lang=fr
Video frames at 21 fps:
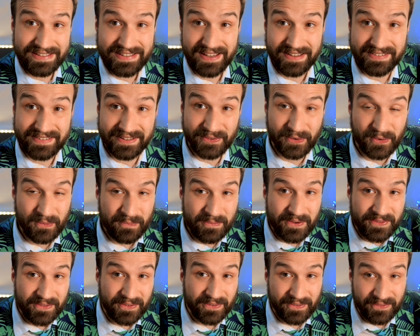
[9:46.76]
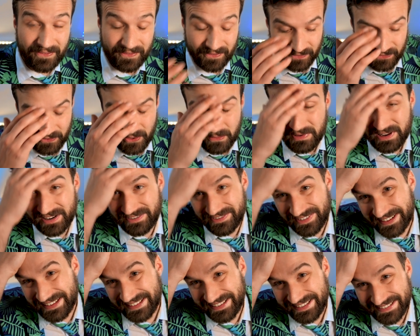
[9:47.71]
Qui a des trombones en,
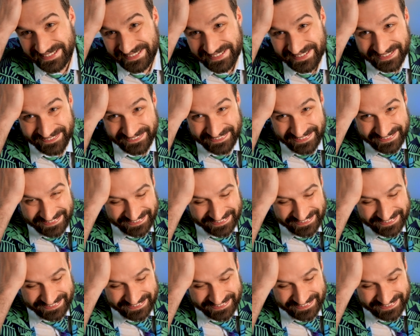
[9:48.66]
2020, les gars Je sais pas.